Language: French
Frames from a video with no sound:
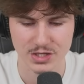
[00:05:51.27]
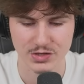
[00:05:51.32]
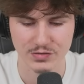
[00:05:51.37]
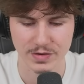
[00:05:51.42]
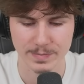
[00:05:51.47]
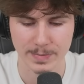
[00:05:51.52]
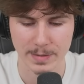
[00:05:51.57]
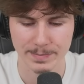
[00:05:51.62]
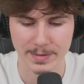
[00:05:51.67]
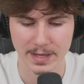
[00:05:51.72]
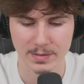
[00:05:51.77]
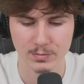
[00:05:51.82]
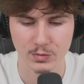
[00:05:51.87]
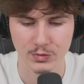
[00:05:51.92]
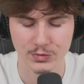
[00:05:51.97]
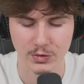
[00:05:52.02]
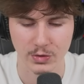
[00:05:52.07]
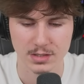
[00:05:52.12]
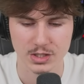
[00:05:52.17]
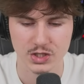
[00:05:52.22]
Je vais pas perdre mon
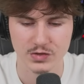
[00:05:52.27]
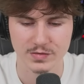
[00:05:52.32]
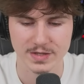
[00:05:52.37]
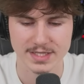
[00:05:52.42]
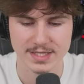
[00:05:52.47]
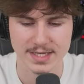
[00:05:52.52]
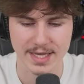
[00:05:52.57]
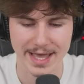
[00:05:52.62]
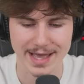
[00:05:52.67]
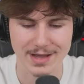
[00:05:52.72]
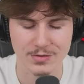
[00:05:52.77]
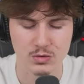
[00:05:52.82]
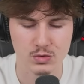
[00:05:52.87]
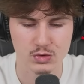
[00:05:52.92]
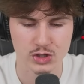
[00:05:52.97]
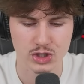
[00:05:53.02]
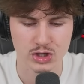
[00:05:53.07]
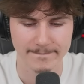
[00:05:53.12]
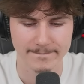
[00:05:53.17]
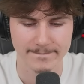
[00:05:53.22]
temps. Je vais tirer à gauche.